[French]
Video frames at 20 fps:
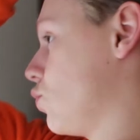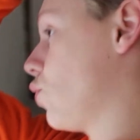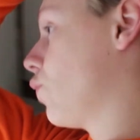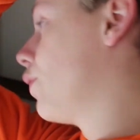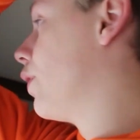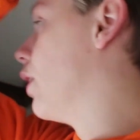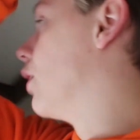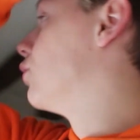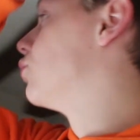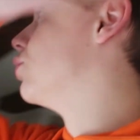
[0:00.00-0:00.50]
Donc
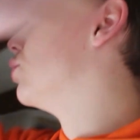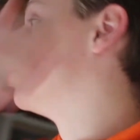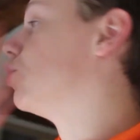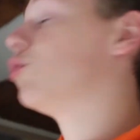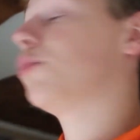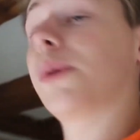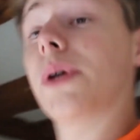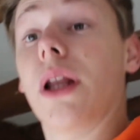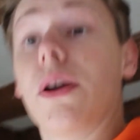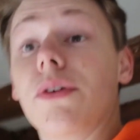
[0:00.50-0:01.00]
voilà, j'ai
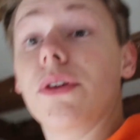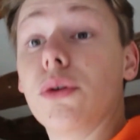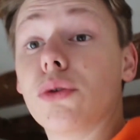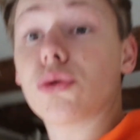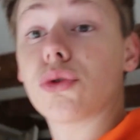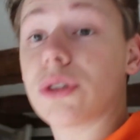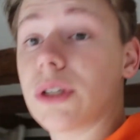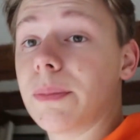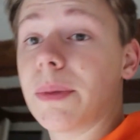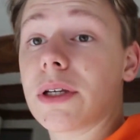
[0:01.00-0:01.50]
juste pris la
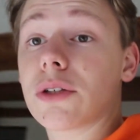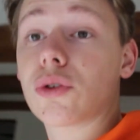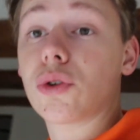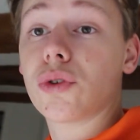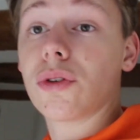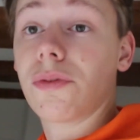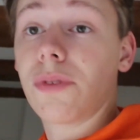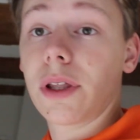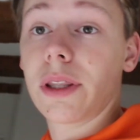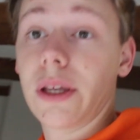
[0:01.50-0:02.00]
vidéo, je sais pas ce que
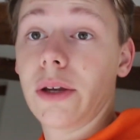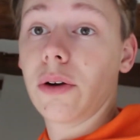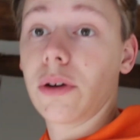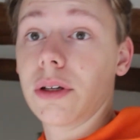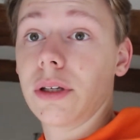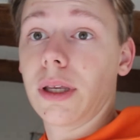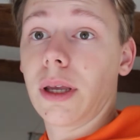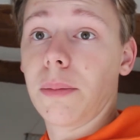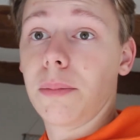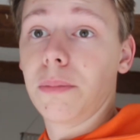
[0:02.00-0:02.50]
je vais faire,
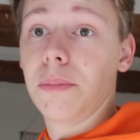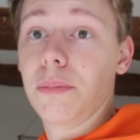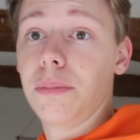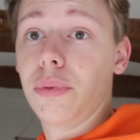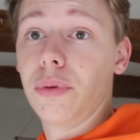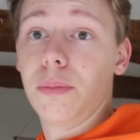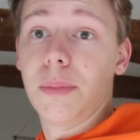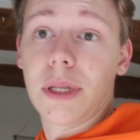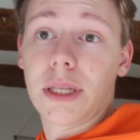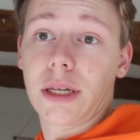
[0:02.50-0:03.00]
d'ailleurs il y a
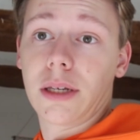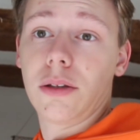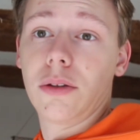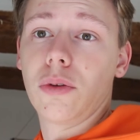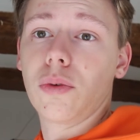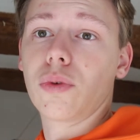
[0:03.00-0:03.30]
plus de batterie.